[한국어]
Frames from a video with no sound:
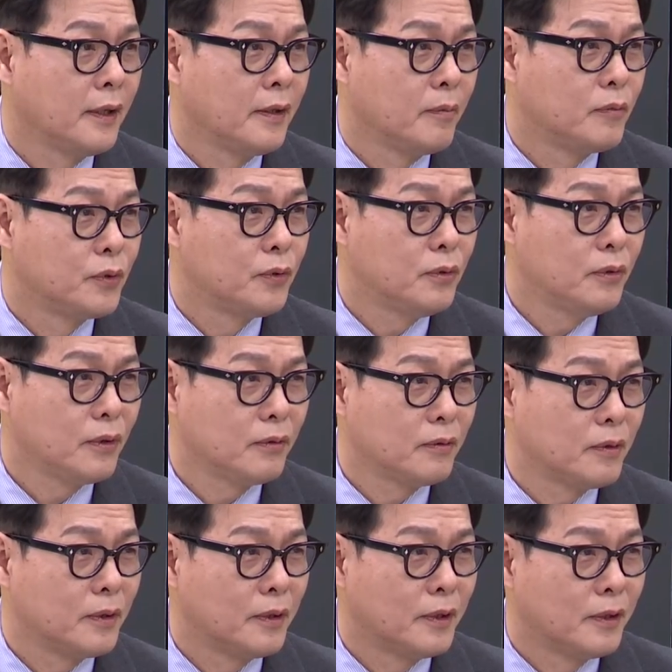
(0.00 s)
무슨
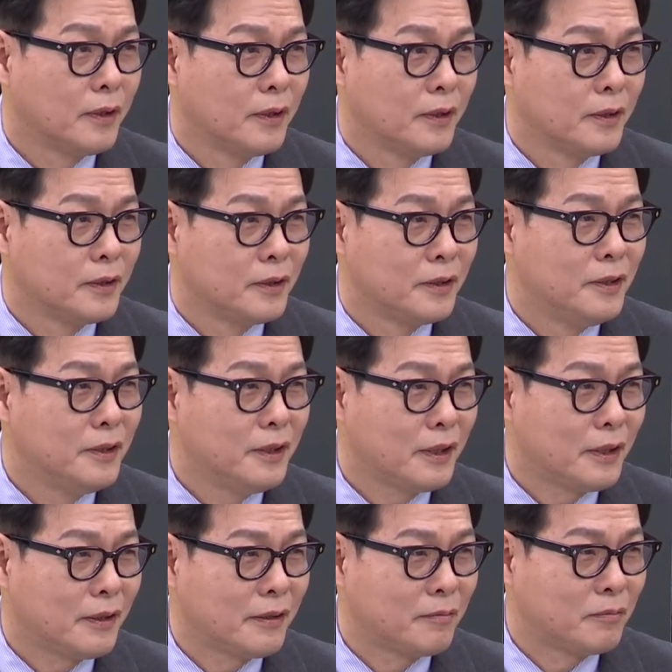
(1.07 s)
진짜
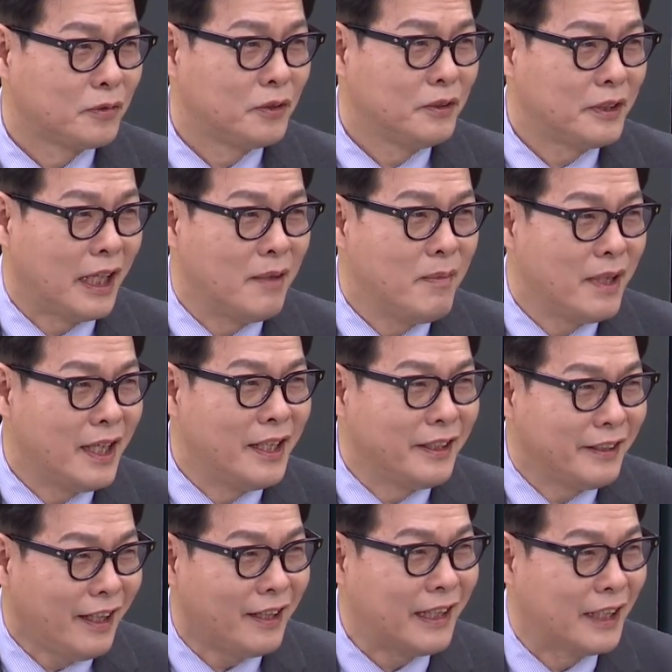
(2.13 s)
무슨 장막 안에
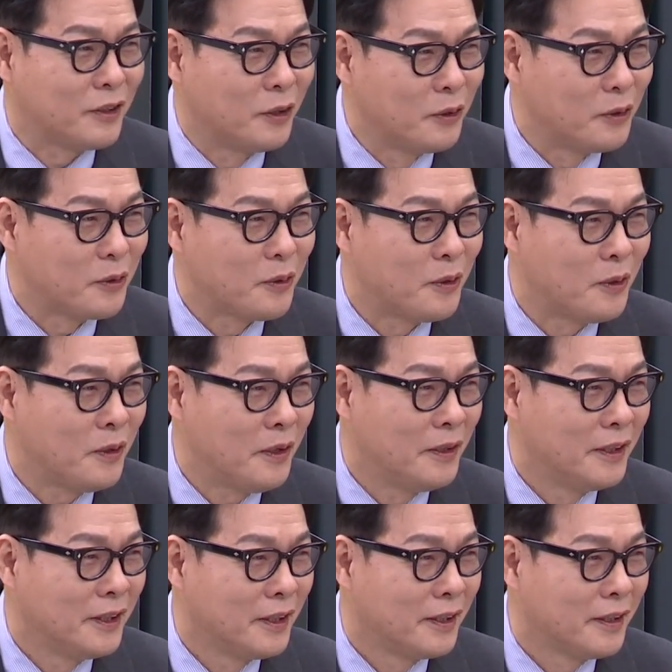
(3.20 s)
딱 가둬놓고
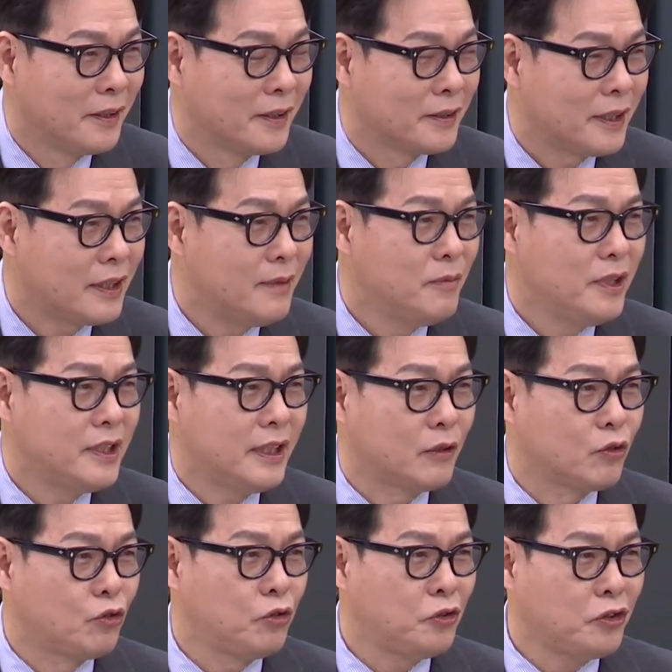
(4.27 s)
사람들이
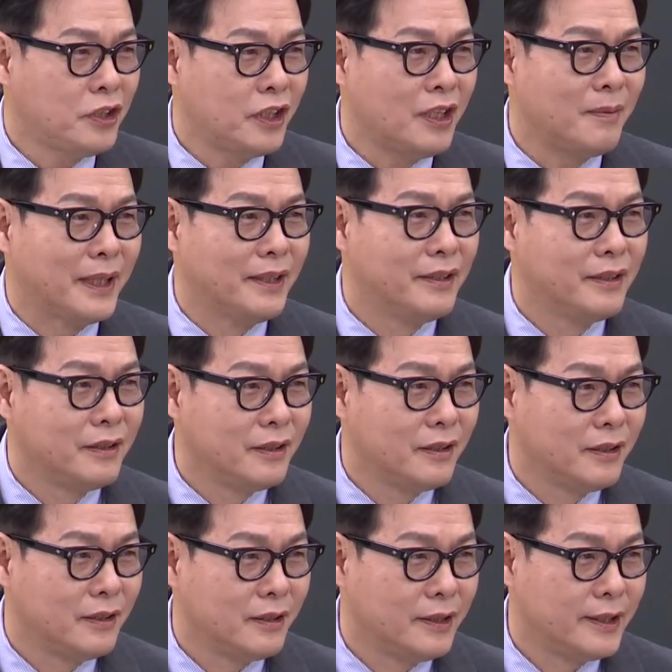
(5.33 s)
자꾸 추측하게
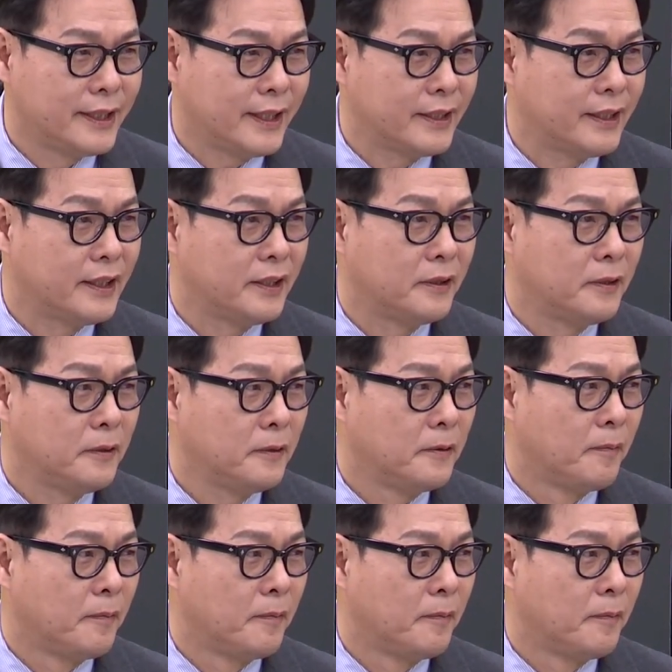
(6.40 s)
만들잖아요.